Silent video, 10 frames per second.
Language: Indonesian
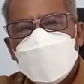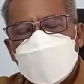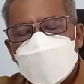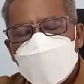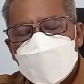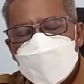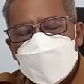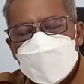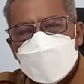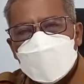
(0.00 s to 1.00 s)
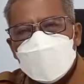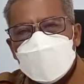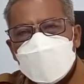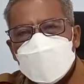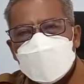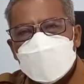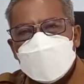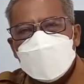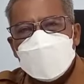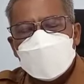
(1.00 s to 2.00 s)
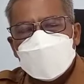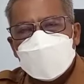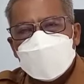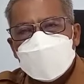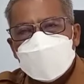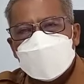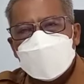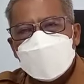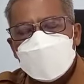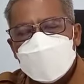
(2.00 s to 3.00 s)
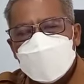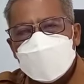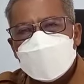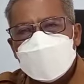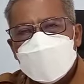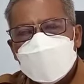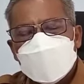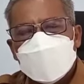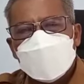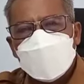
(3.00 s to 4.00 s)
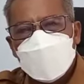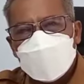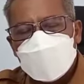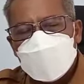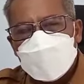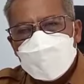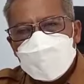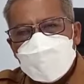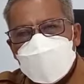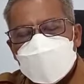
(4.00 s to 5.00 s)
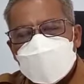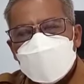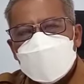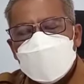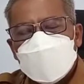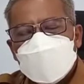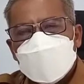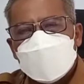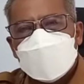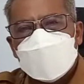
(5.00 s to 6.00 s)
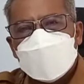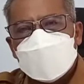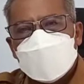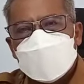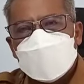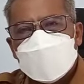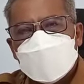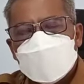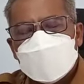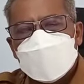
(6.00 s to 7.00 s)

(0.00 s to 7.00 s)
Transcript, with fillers: GLUT, kemudian pendidikan SMP, SD dengan GLUT, atau DLH berkaitan dengan